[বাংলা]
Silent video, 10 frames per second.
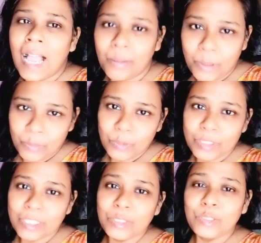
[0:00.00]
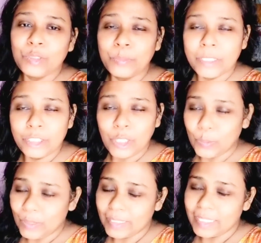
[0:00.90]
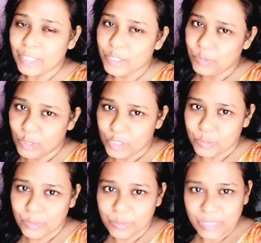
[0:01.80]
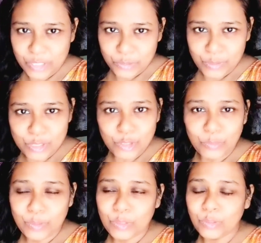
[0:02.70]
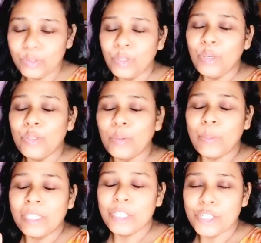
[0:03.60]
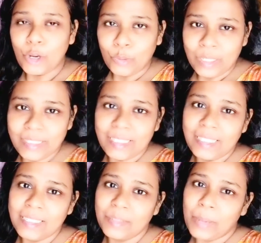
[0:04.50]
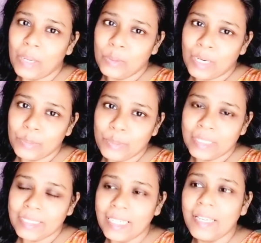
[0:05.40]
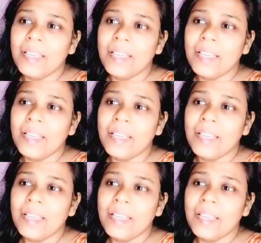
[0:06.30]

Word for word: আবারও বলছি তোমাদের সকলকে জানি শুভ অষ্টমীর প্রীতি শুভেচ্ছা অভিনন্দন তোমাদের সকলের দিন ভালো কাটুক আজকে